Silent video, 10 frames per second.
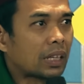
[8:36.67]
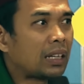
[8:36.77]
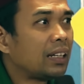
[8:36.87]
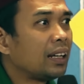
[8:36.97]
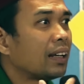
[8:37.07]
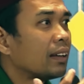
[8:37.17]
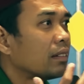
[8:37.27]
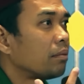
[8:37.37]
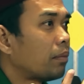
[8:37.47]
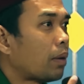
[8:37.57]
Jadi
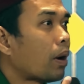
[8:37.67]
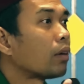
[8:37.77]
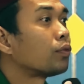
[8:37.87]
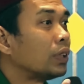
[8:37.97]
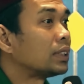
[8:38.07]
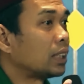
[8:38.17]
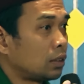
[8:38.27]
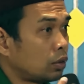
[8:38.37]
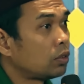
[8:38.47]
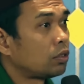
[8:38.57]
memang
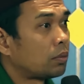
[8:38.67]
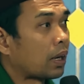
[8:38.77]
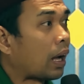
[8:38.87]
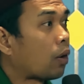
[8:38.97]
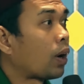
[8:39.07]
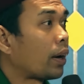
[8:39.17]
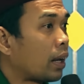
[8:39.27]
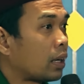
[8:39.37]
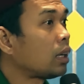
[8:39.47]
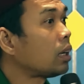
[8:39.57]
fisik dulu, berawal
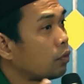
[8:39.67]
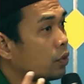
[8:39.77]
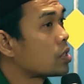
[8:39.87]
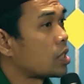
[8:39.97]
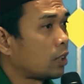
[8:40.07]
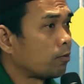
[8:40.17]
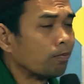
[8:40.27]
dari fisik.